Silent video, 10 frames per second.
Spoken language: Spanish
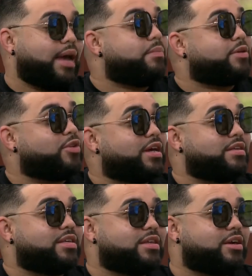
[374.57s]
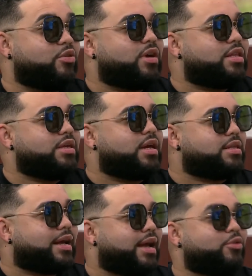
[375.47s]
hay personas que dicen que no, que el DJ
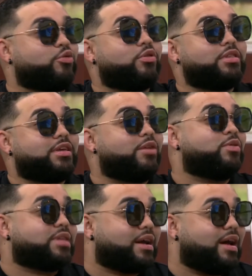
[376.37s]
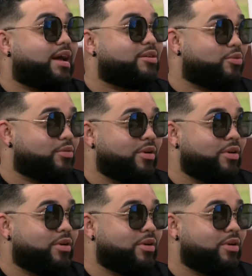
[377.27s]
está caño, no, el DJ no está caño.